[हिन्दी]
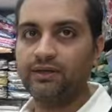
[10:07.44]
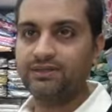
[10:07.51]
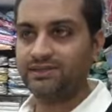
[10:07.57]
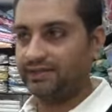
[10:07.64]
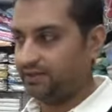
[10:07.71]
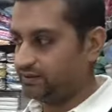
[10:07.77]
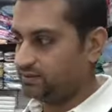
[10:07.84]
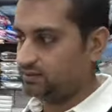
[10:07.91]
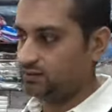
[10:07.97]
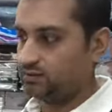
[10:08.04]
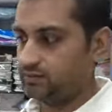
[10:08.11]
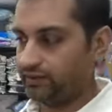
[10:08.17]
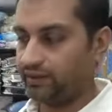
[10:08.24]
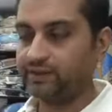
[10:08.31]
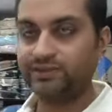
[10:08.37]
रहे हैं साइजेस
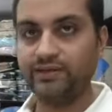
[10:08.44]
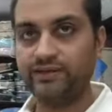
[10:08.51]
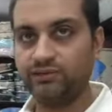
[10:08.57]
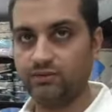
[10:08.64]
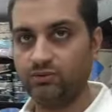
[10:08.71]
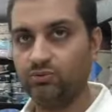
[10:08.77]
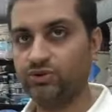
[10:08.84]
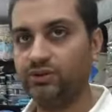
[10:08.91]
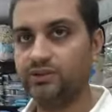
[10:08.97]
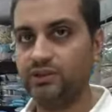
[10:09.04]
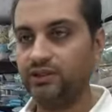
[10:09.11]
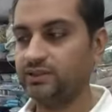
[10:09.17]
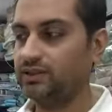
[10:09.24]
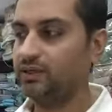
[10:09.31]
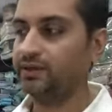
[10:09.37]
किंग साइजेस होते
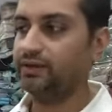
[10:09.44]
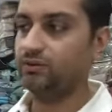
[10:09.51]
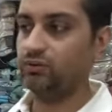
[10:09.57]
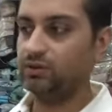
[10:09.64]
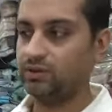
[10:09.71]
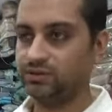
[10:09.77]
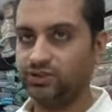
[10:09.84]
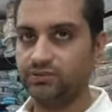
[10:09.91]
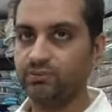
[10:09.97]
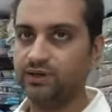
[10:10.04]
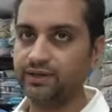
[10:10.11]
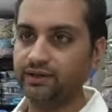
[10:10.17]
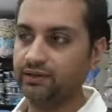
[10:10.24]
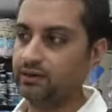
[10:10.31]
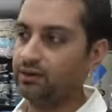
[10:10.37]
चले जा रहे हैं और अच्छे
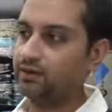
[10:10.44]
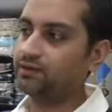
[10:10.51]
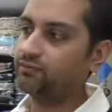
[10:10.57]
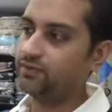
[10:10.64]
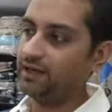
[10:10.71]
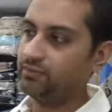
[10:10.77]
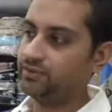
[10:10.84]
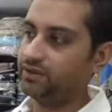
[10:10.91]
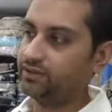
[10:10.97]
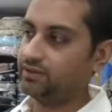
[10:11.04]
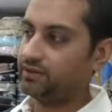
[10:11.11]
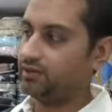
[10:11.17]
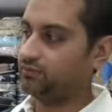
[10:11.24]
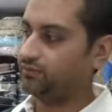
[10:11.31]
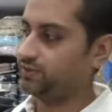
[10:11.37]
बड़े एंड फैब्रिक
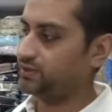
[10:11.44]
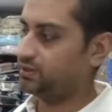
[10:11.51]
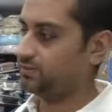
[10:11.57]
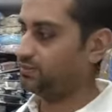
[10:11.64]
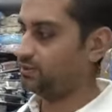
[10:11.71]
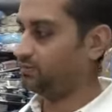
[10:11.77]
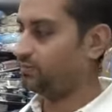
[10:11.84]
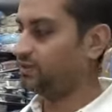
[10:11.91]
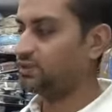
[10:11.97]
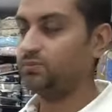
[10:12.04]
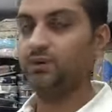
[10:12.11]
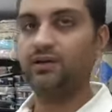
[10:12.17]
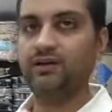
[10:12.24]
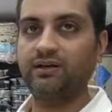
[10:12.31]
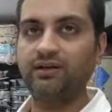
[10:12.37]
की गफनेस सबसे बेस्ट
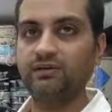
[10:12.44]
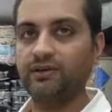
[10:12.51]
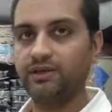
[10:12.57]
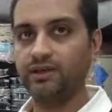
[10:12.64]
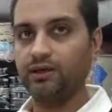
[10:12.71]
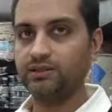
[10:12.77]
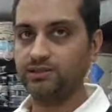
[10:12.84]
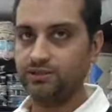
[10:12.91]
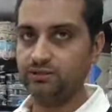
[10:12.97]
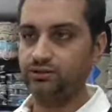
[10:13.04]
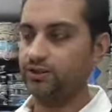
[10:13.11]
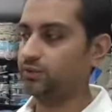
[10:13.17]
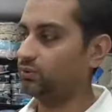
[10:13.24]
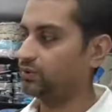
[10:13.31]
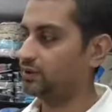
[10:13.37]
पार्ट रहने वाली है अच्छी
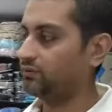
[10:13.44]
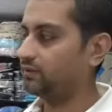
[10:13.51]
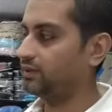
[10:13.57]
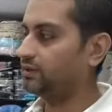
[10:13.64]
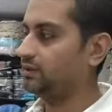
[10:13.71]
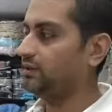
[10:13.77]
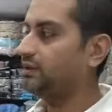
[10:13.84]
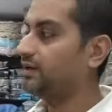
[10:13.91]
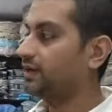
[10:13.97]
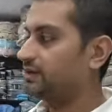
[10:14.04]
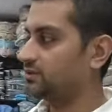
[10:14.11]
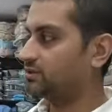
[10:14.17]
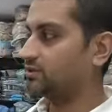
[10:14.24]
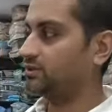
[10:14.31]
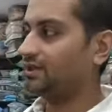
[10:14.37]
थिक होने वाली है
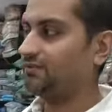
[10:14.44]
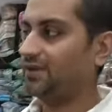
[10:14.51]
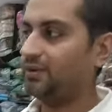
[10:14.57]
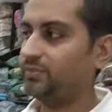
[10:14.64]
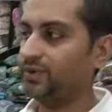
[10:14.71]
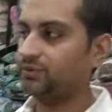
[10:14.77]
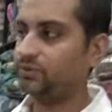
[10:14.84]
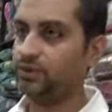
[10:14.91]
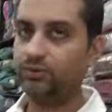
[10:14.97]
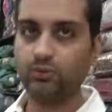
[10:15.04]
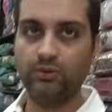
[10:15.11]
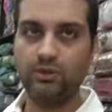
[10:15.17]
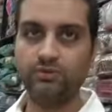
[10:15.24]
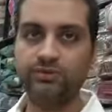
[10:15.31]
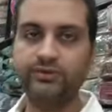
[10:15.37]
जितना फैब्रिक थिक
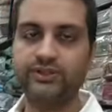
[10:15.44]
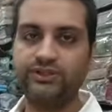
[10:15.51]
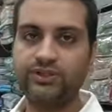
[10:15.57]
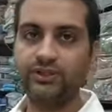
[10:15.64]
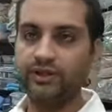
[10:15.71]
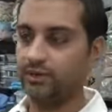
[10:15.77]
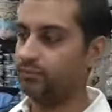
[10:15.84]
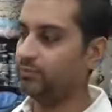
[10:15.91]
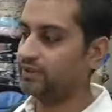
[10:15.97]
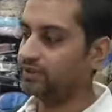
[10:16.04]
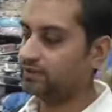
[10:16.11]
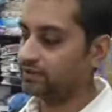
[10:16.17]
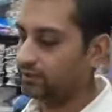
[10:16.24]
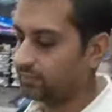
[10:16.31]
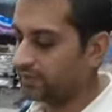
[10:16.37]
होगा उतनी अच्छी ग्रिप
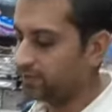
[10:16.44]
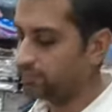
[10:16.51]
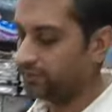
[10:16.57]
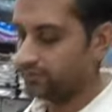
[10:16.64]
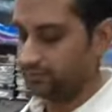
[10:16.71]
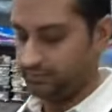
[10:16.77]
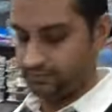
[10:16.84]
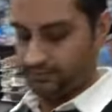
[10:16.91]
बनती है बेड पे